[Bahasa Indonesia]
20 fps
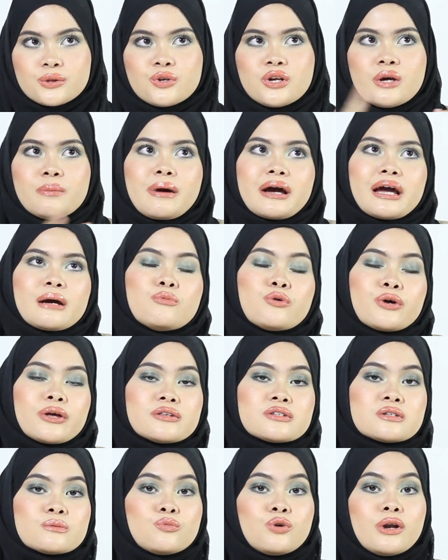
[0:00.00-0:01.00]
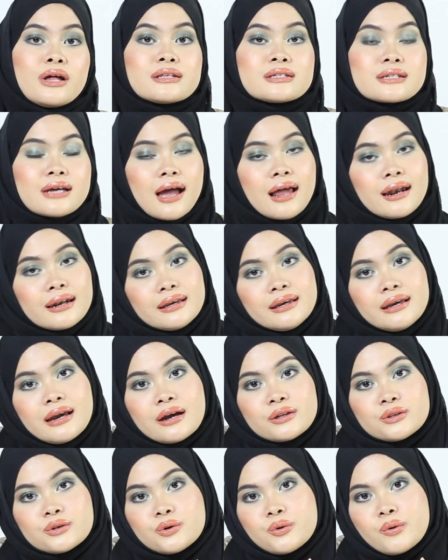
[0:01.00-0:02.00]
itu dipakai mungkin sebulan sekali
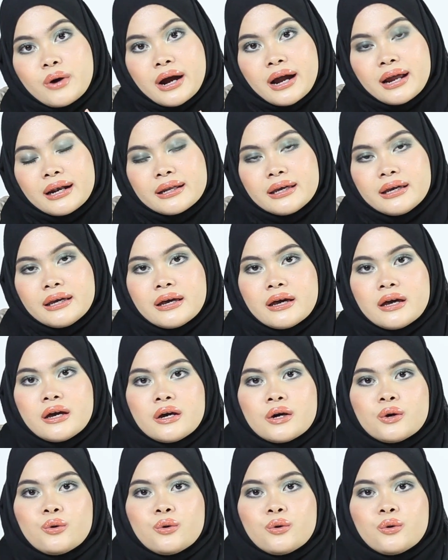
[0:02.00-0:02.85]
atau dua kali